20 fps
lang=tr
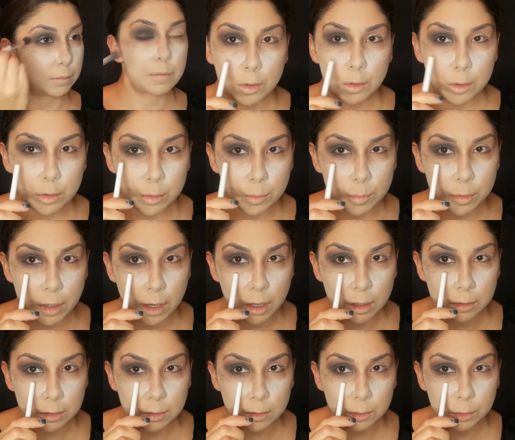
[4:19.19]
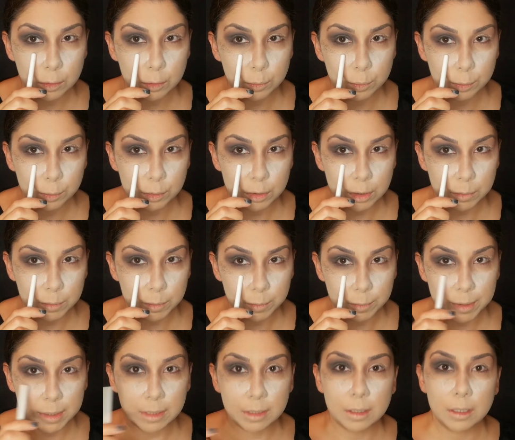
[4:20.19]
Gözümün altını şu pudramın
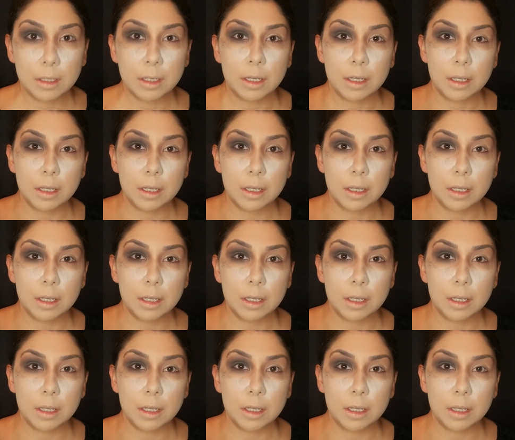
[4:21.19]
bittiği